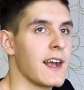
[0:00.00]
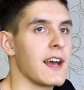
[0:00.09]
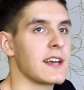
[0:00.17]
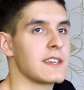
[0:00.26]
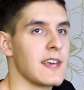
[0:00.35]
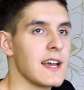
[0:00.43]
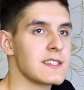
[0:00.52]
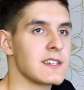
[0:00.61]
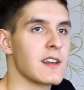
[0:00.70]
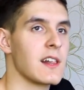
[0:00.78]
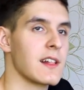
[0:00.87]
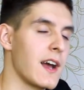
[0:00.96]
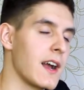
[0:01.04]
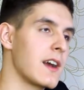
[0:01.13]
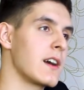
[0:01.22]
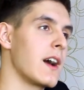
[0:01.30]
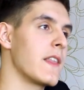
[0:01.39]
как я сыграл, как
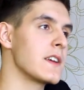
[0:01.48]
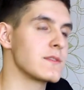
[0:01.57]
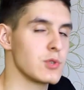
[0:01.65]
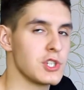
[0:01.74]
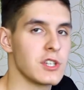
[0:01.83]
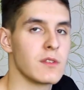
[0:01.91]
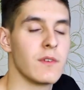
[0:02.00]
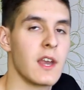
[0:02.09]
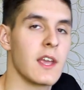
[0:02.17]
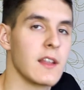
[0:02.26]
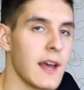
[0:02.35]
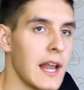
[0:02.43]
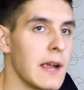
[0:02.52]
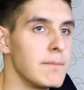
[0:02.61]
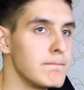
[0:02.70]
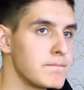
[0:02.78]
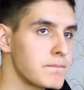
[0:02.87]
она звучит в оригинале.